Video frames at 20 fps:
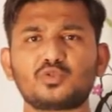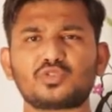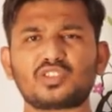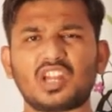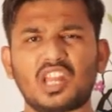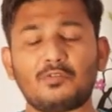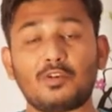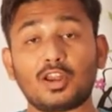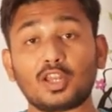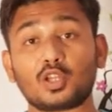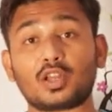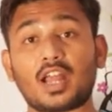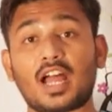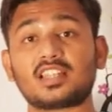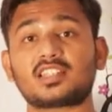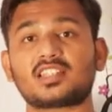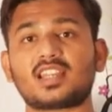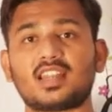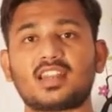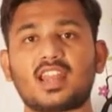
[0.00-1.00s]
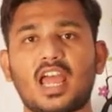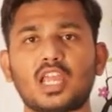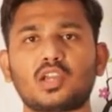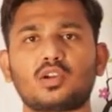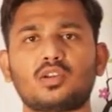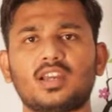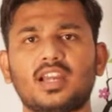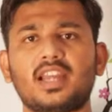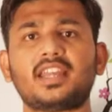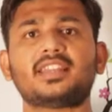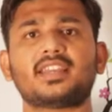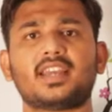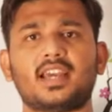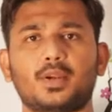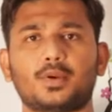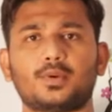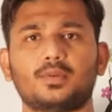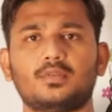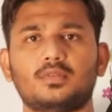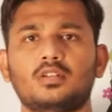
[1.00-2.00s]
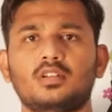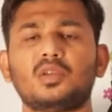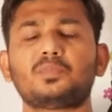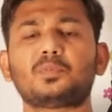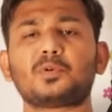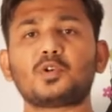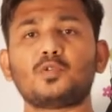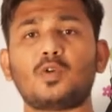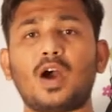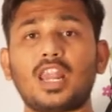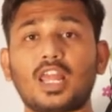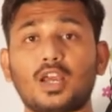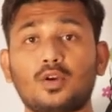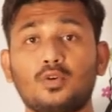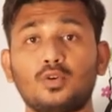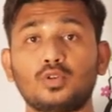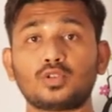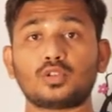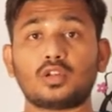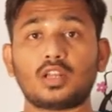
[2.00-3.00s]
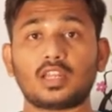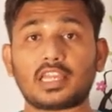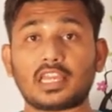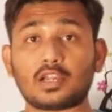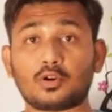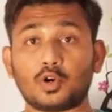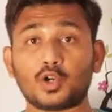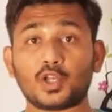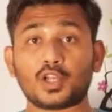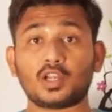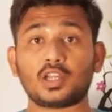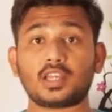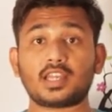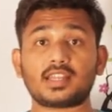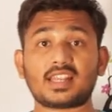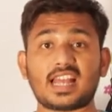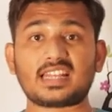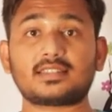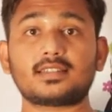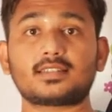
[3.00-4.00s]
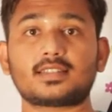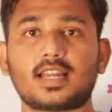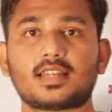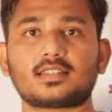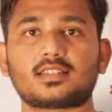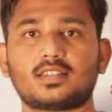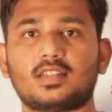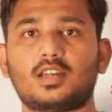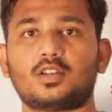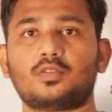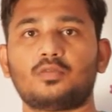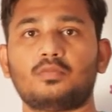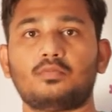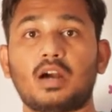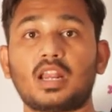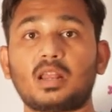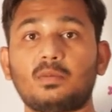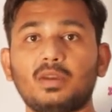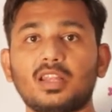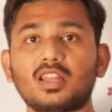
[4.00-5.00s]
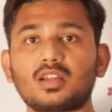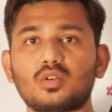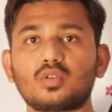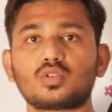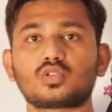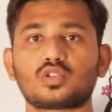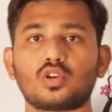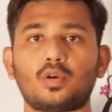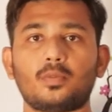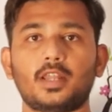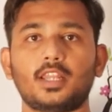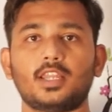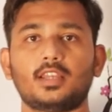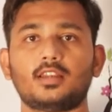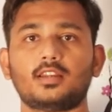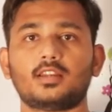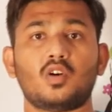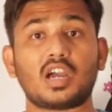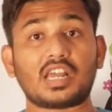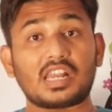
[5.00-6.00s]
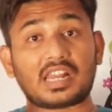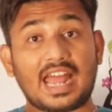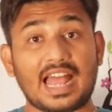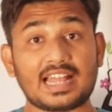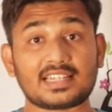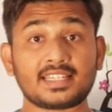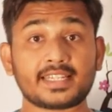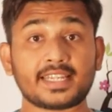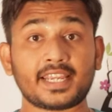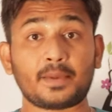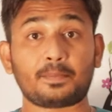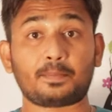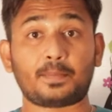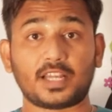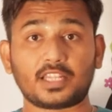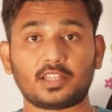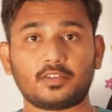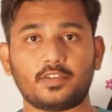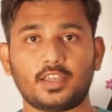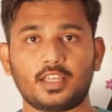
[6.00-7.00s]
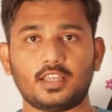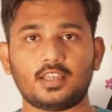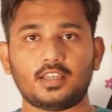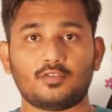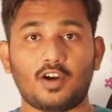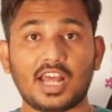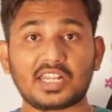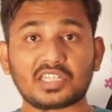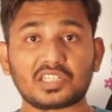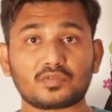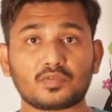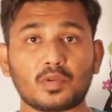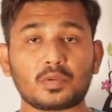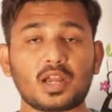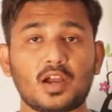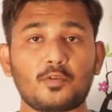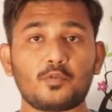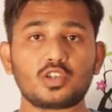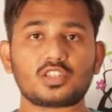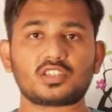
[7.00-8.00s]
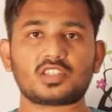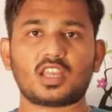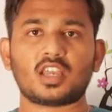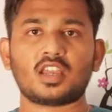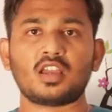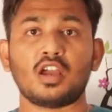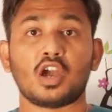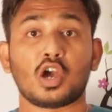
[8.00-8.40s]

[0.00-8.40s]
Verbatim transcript: చూసుకునే వాళ్ళు రాజకీయ నాయకులుగా ఎదిగారు ఇప్పుడు వాళ్ళ కూతుళ్ళకి కొడుకులకి రాసిచ్చేస్తున్నారు మన మీద కూర్చోమని ఒక రాజకీయ పదవి వారసత్వంగా వస్తే